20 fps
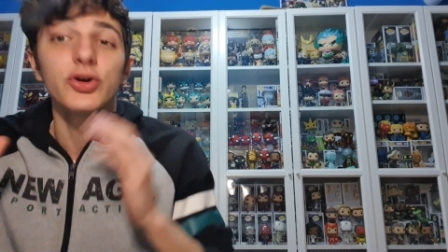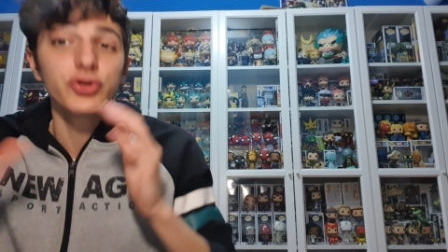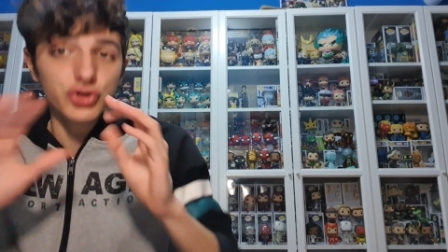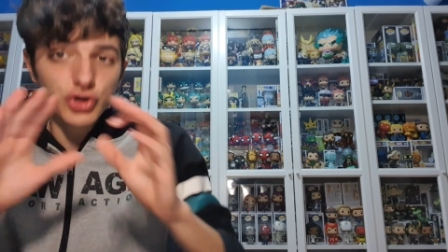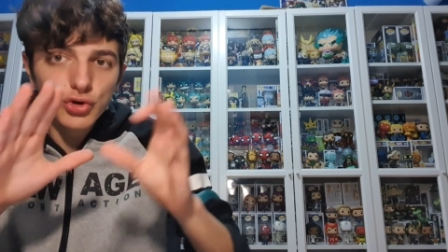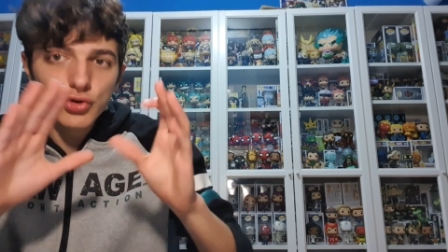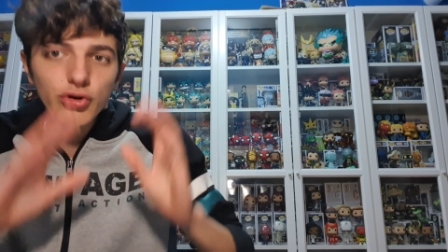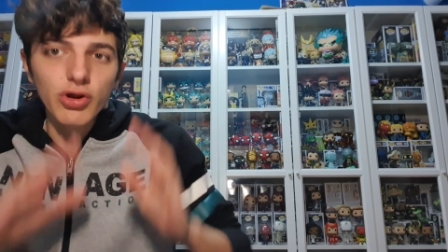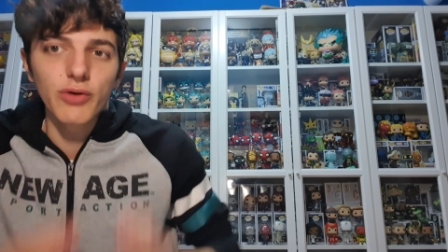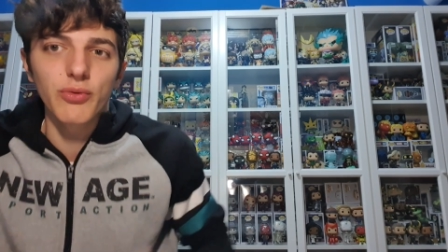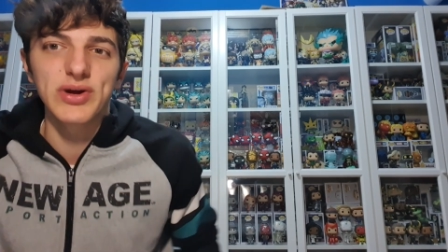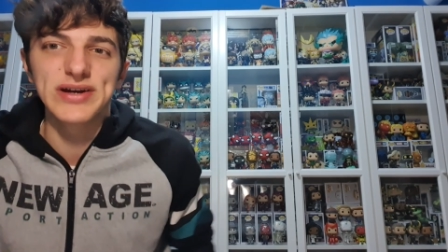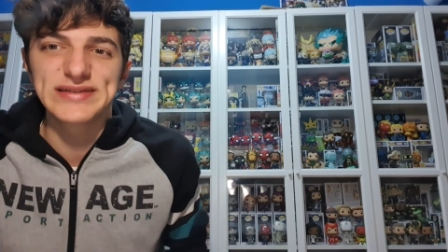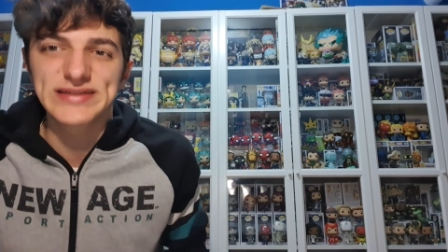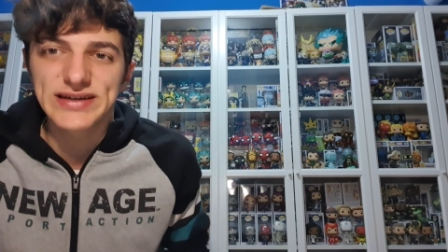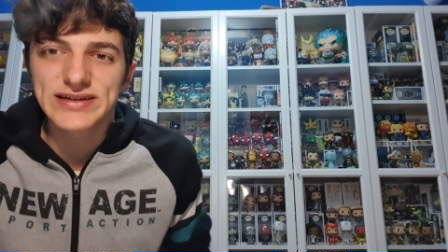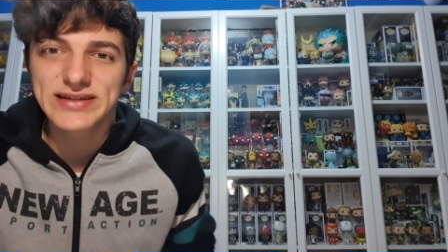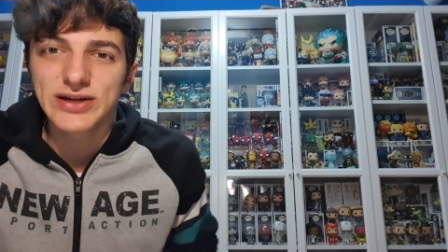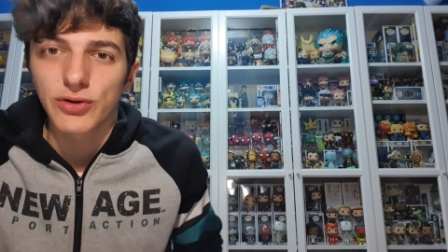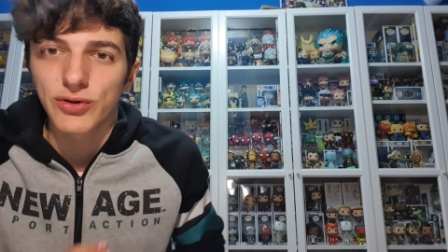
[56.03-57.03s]
Yo uno de Gwen
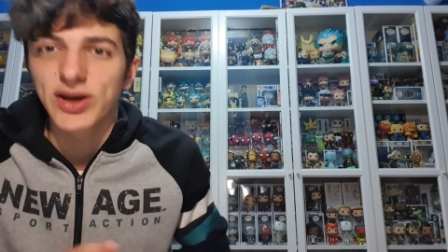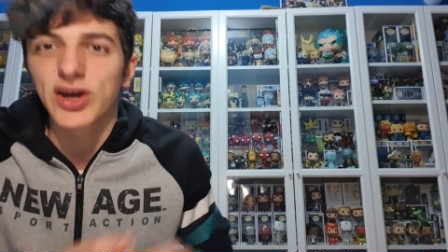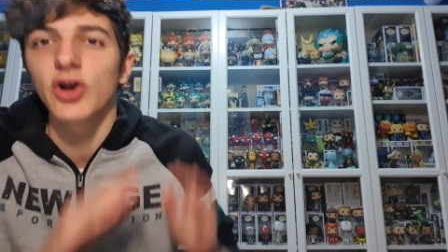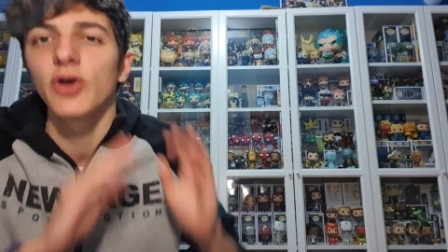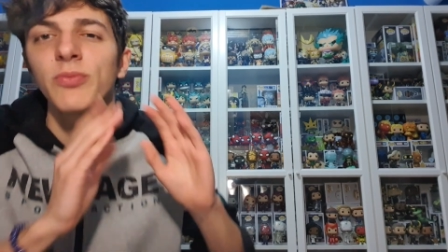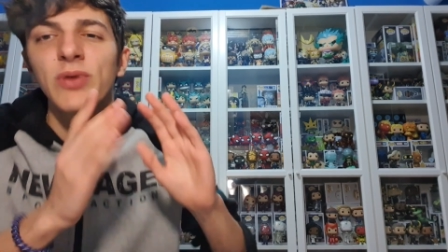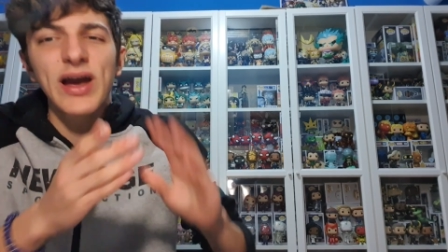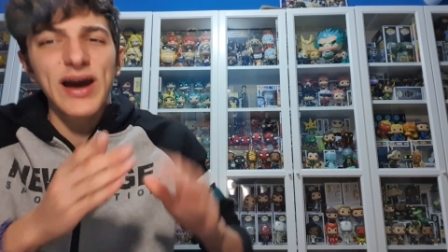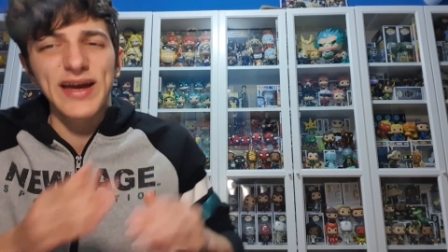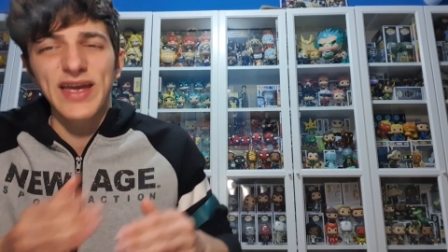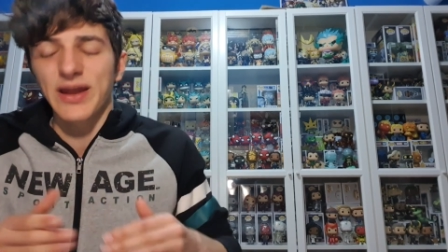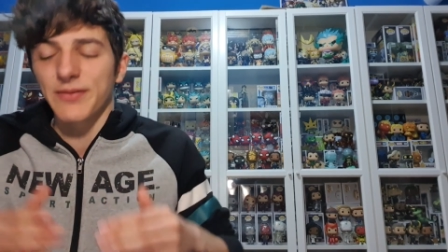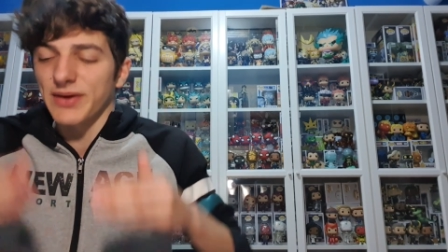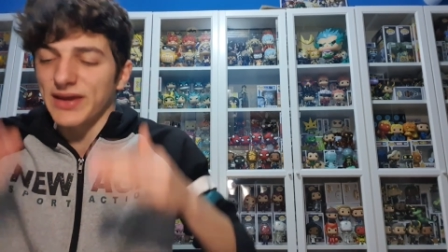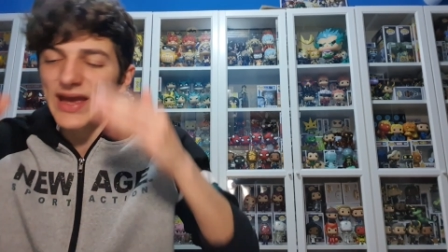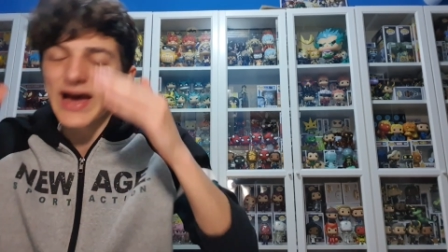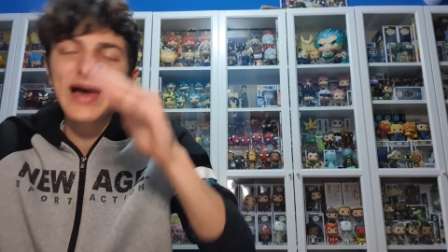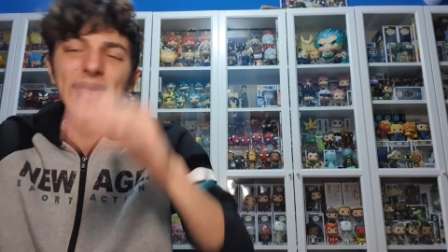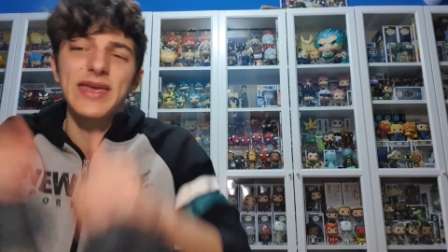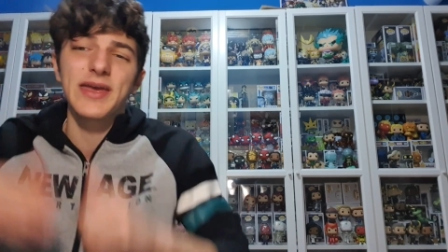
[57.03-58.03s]
se lo quiero, voy a
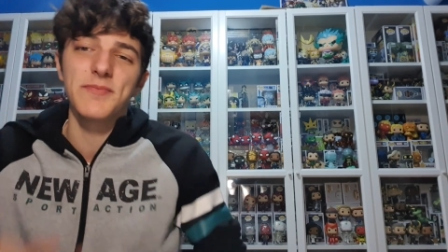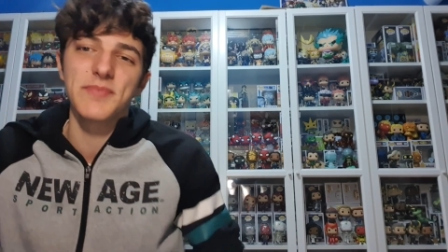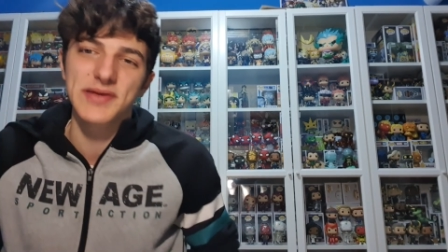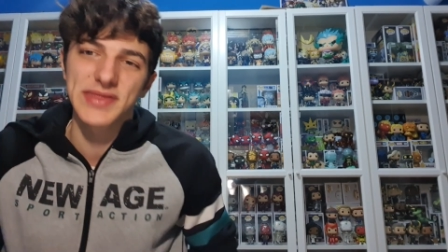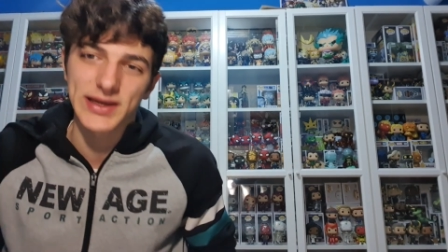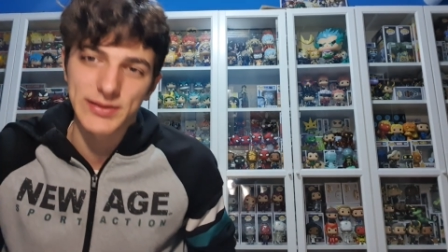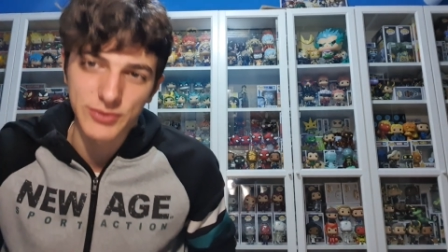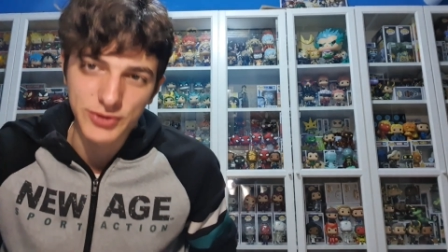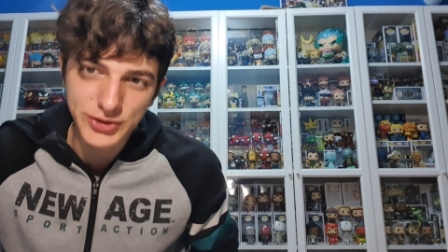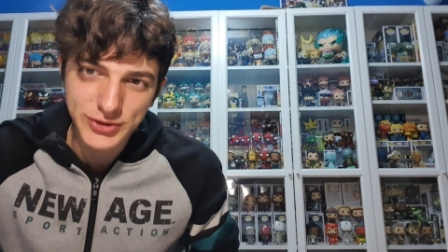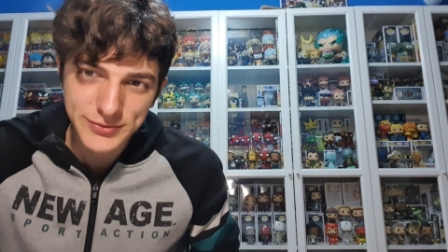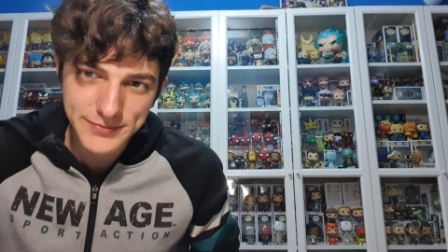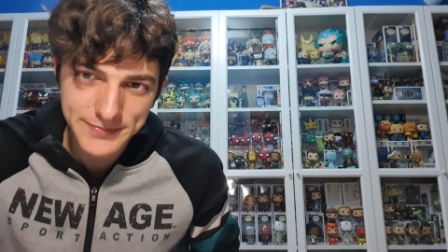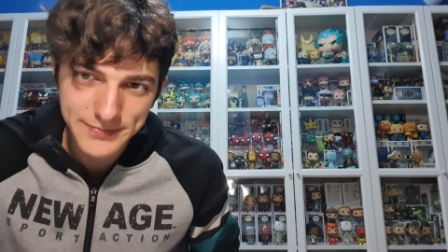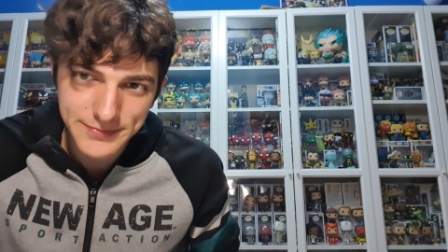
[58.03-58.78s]
callarme ya y empezamos.